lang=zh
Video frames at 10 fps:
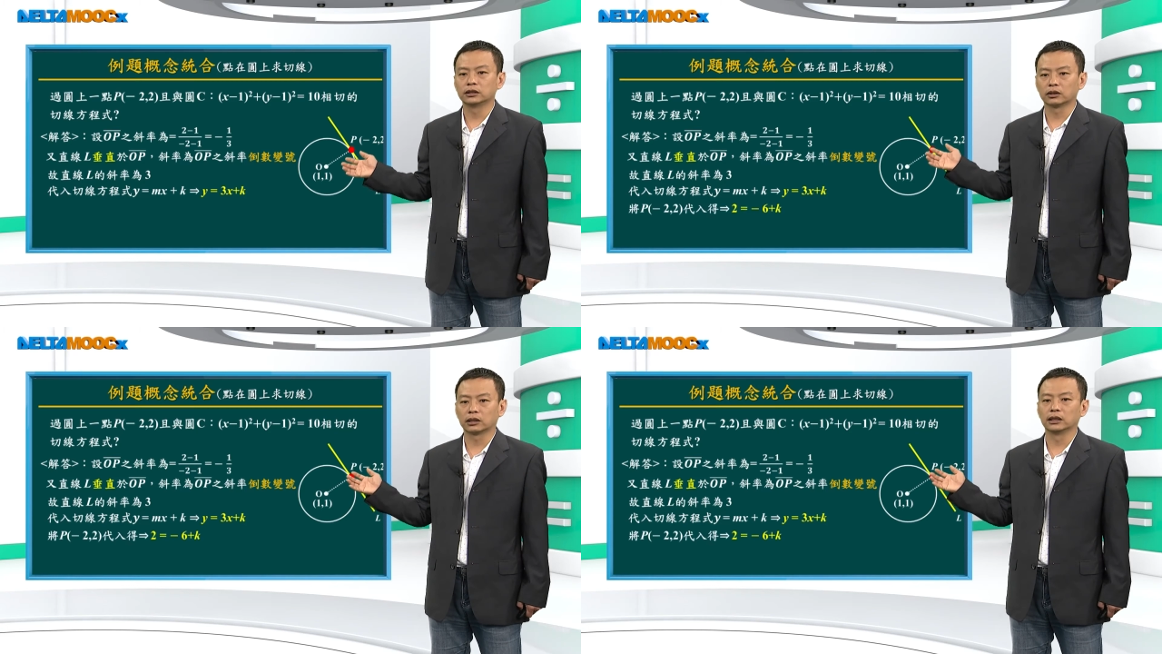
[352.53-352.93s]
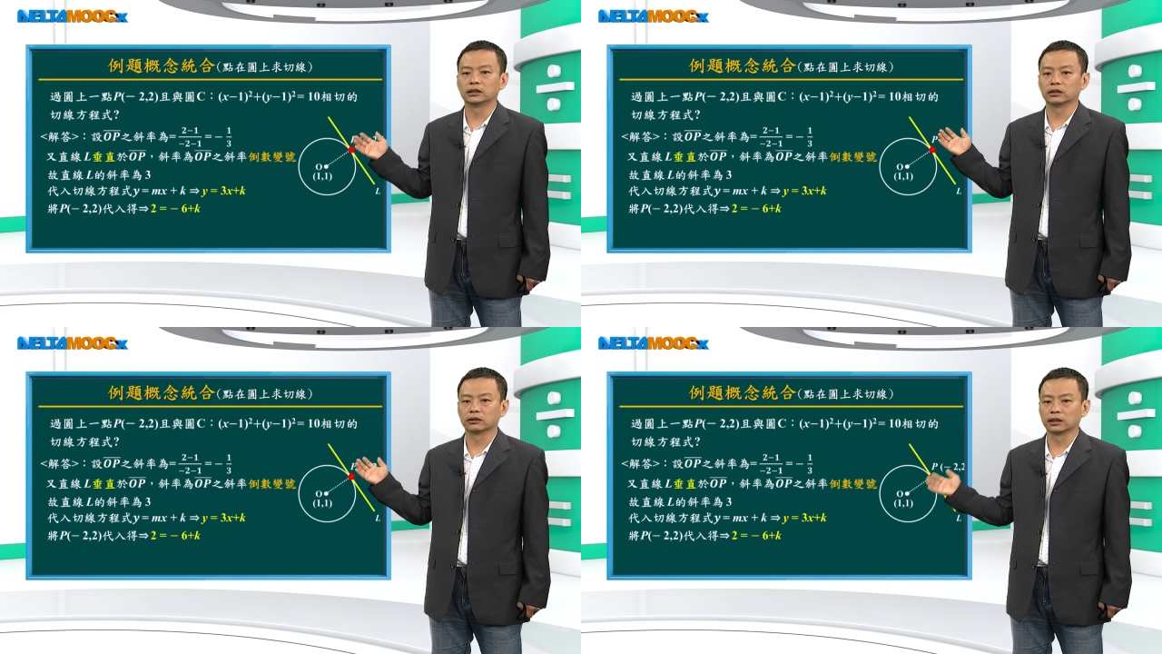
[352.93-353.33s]
就可以
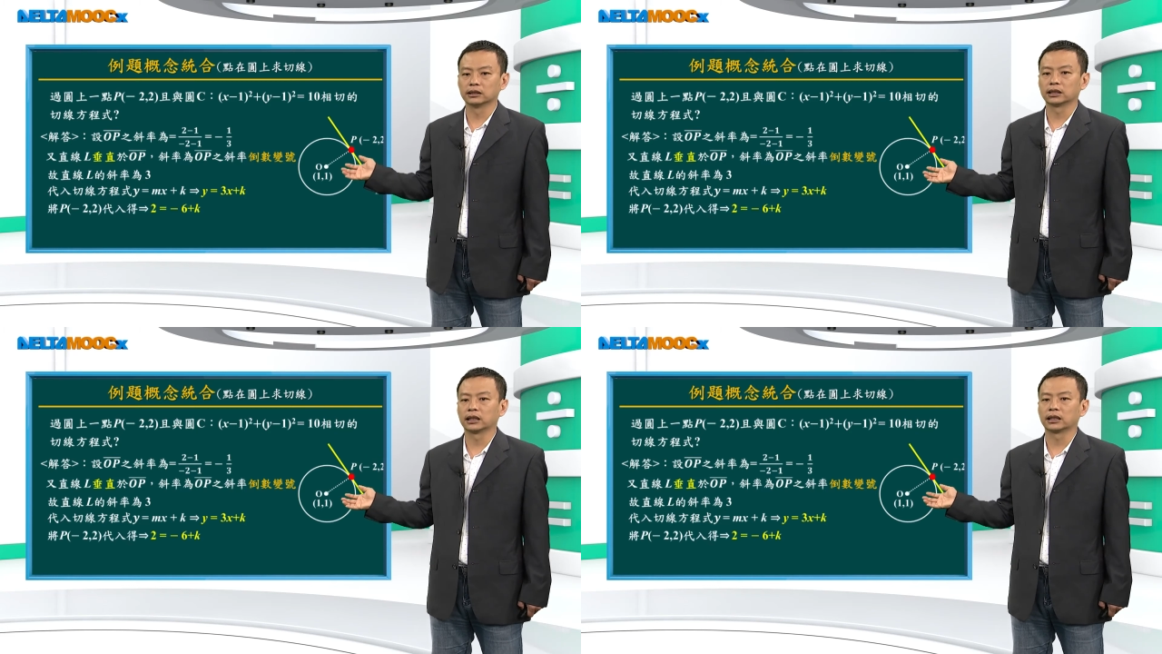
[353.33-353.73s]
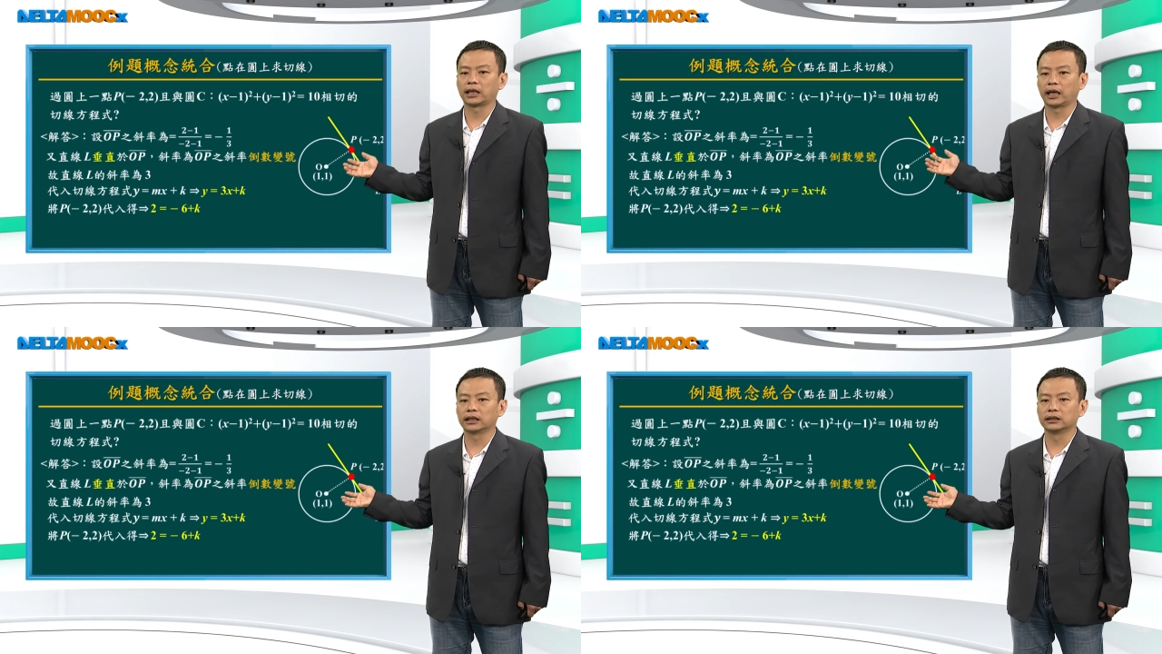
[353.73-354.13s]
求得这个
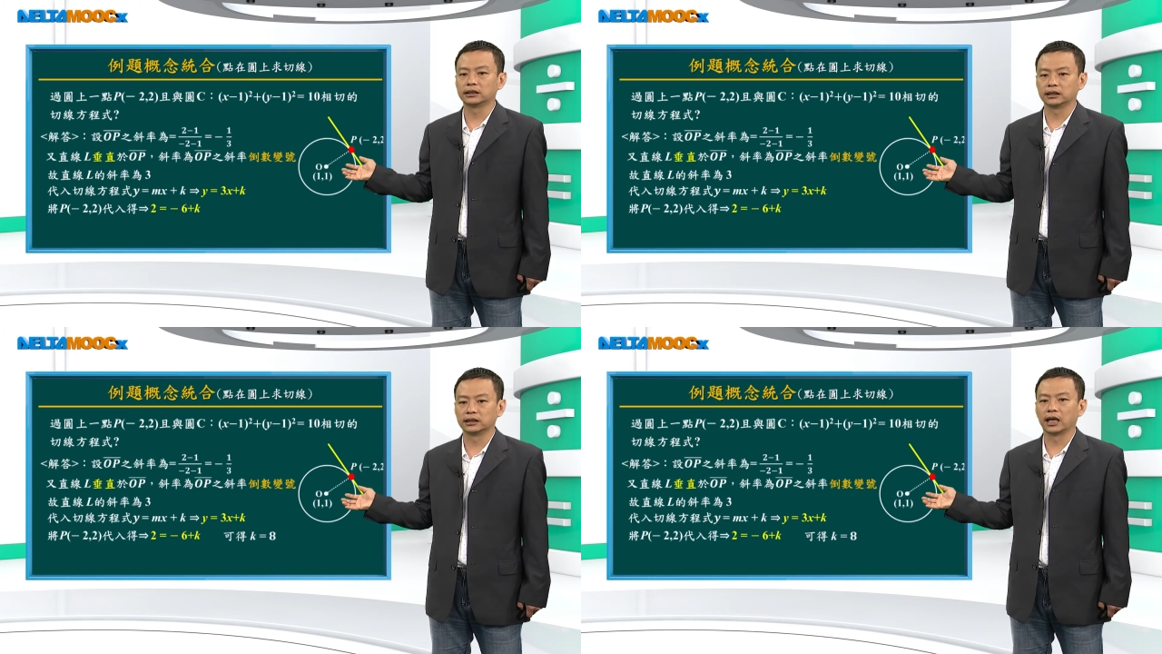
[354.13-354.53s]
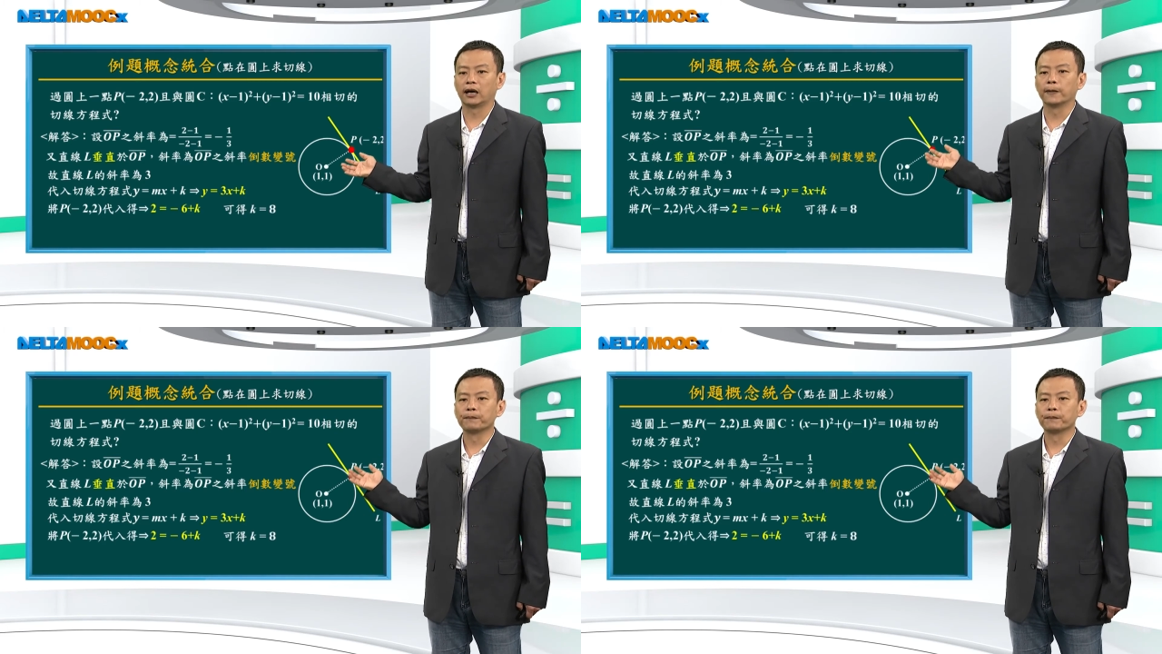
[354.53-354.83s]
k 的值哈。